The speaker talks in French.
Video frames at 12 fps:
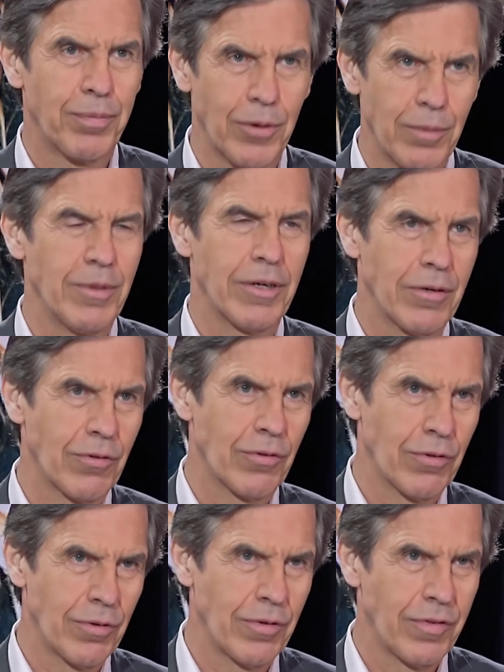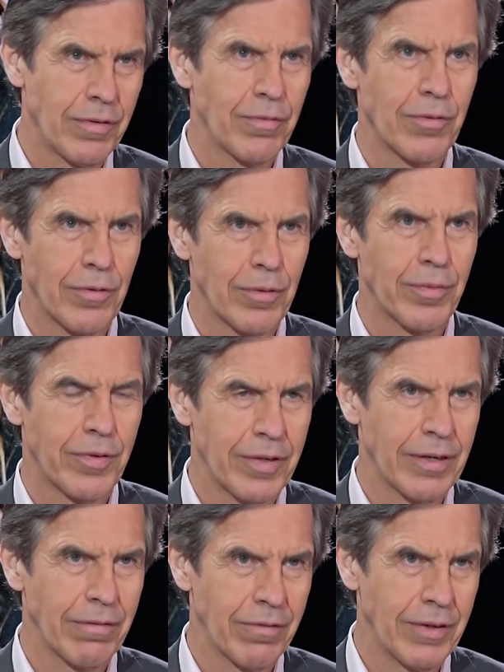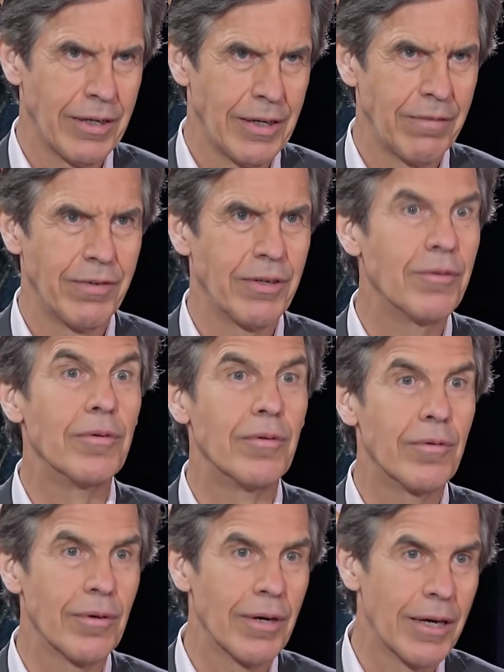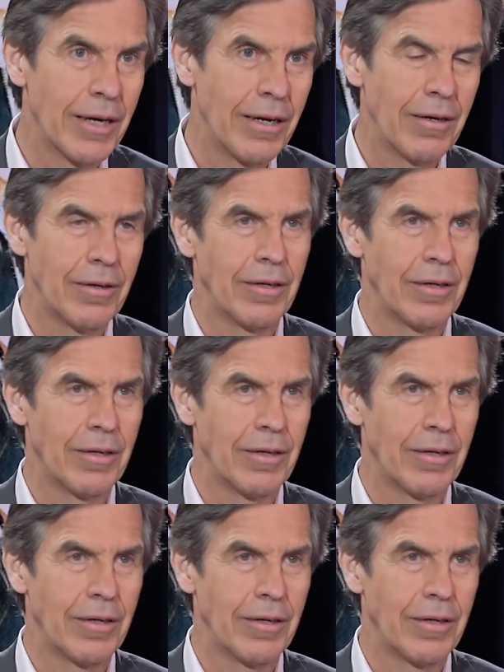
premier enjeu si vous observez la vie culturelle